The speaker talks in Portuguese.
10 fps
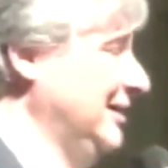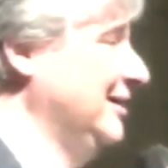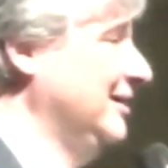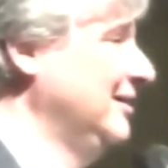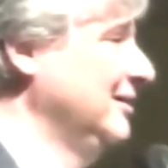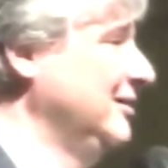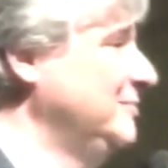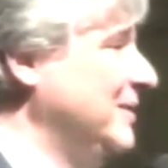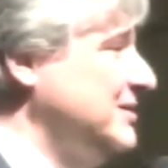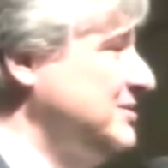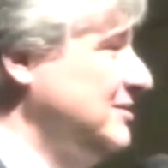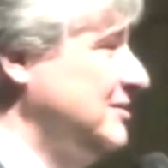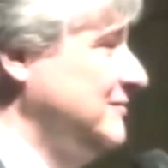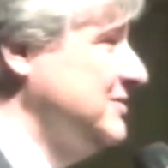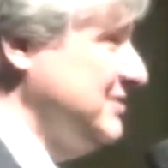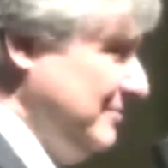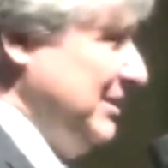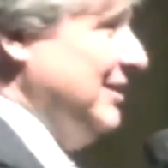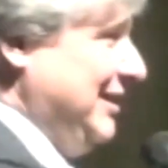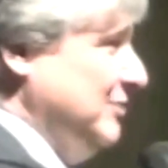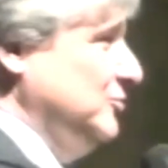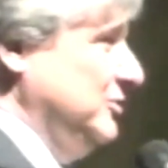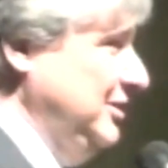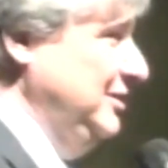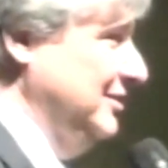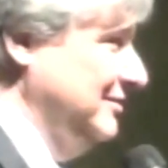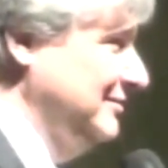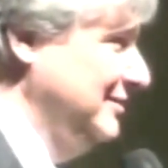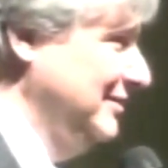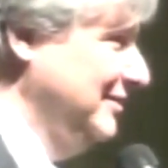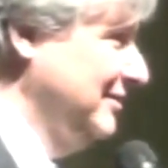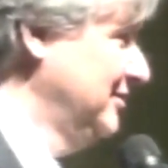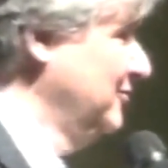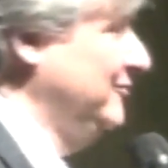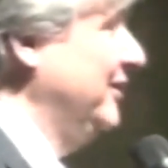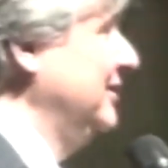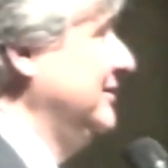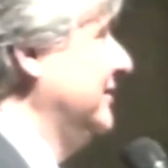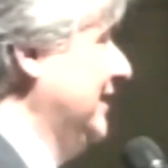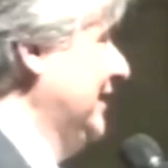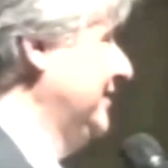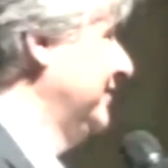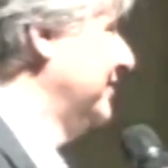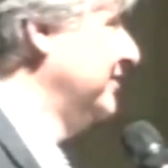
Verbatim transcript: terra imagine que você é mercadoria, que não vale nada,